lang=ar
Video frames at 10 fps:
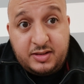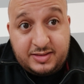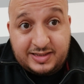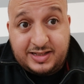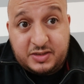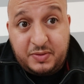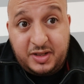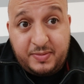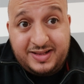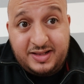اتصلت بيه
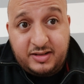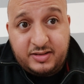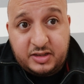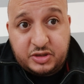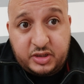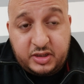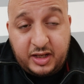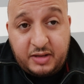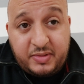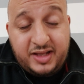البنت اللي عندها 20
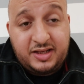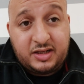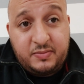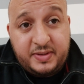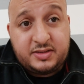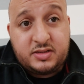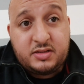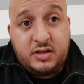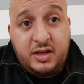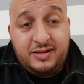عام هذيك البنت
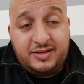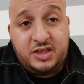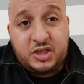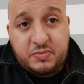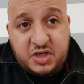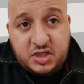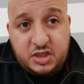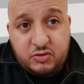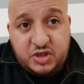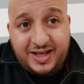ديجا مشات
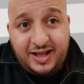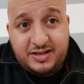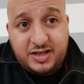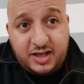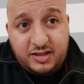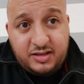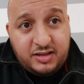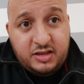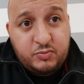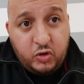هي وشي خالتها
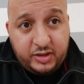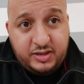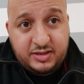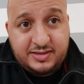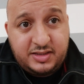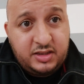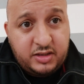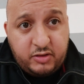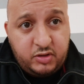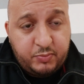خدموا عند هذاك السيد
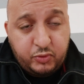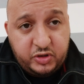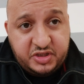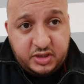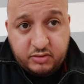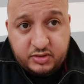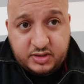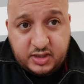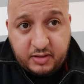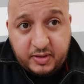داروا ليه بوليسيه وداك
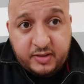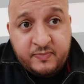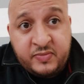التخربيق